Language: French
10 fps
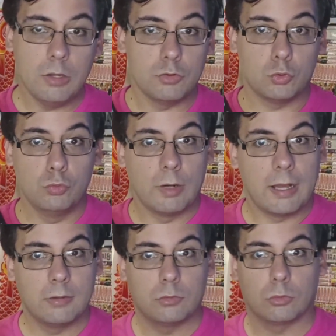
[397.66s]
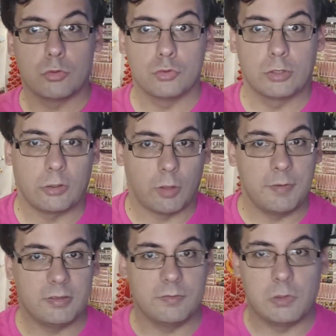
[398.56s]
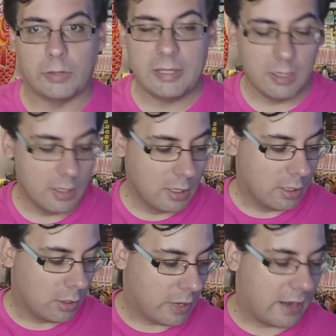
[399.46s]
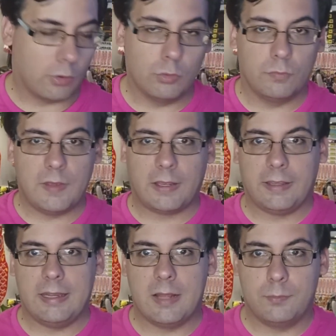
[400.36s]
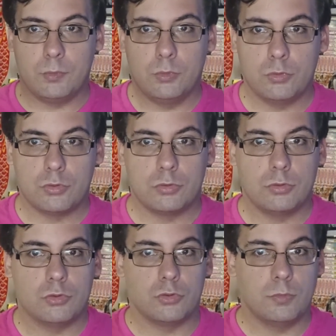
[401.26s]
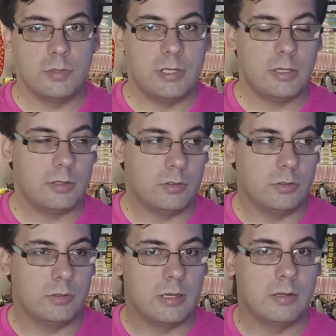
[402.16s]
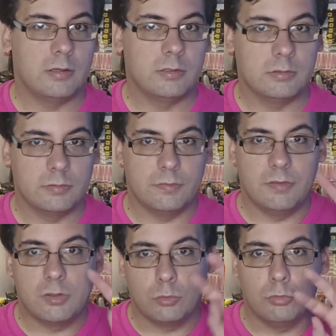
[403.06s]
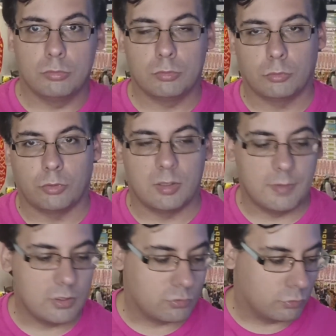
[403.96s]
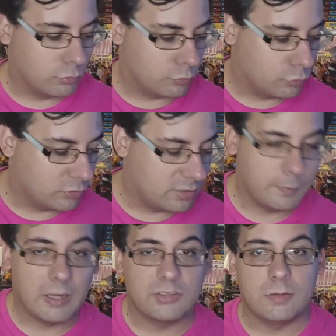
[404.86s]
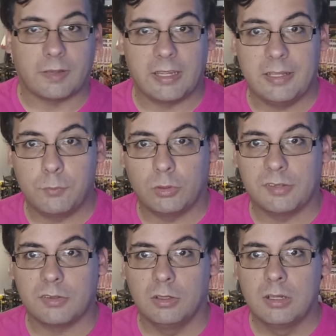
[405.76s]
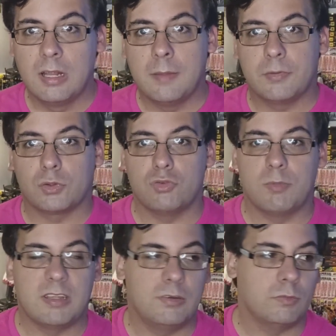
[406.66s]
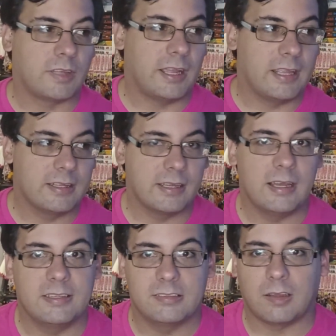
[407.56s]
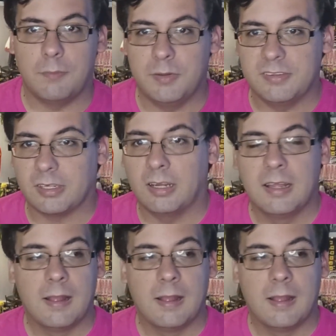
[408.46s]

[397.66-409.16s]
Du coup, voilà, donc euh, je ne garderai pas cette figurine. Euh, alors, le verre et la peluche, je mets euh, un veto dessus, entre guillemets. Je ne dis pas que je les ferai gagner pour l'instant, parce que je vais peut-être les offrir à quelqu'un à qui ce sera plaisir.